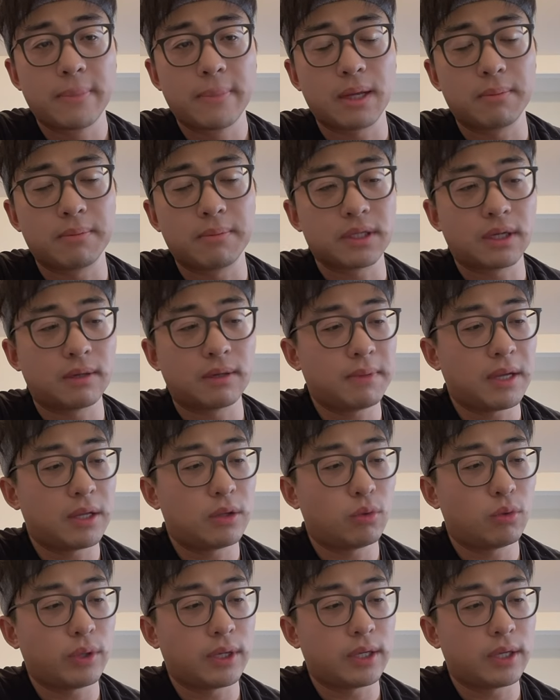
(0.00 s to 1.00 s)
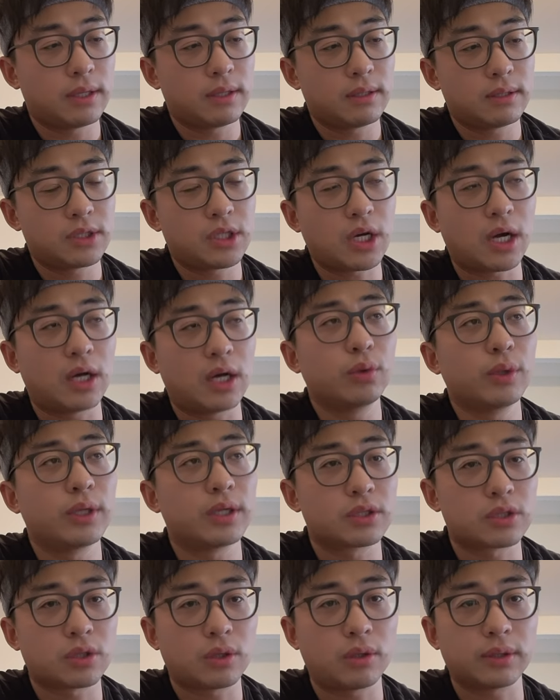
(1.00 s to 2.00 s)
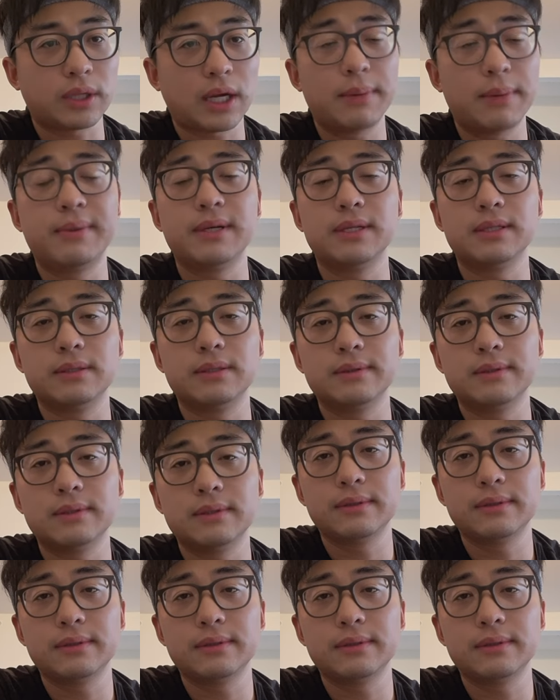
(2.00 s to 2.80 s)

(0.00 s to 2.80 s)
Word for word: 那么当面对强队的时候，他们